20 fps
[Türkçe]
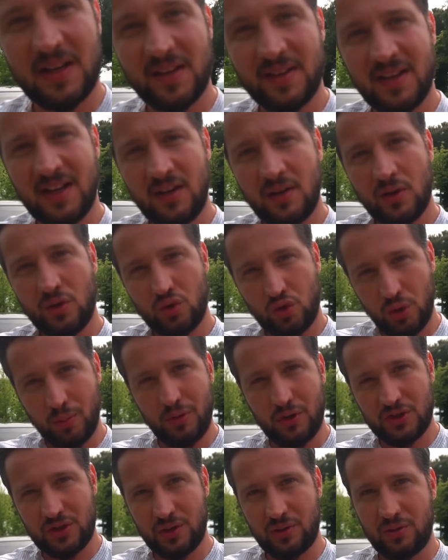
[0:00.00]
kadar
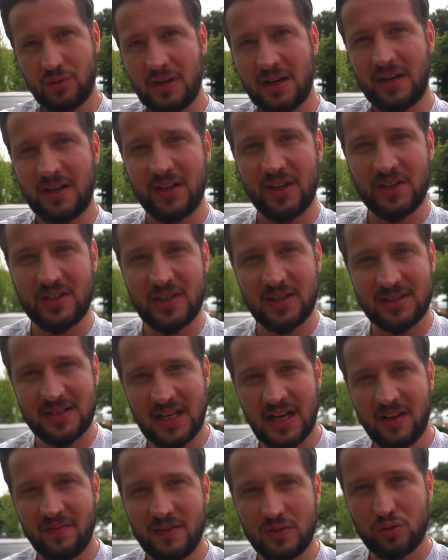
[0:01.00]
çubuk çıkıyor arkadaşlar.
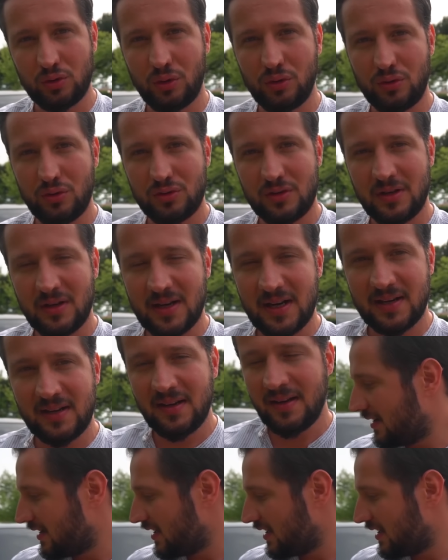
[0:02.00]
Sağ ve sol köşelerde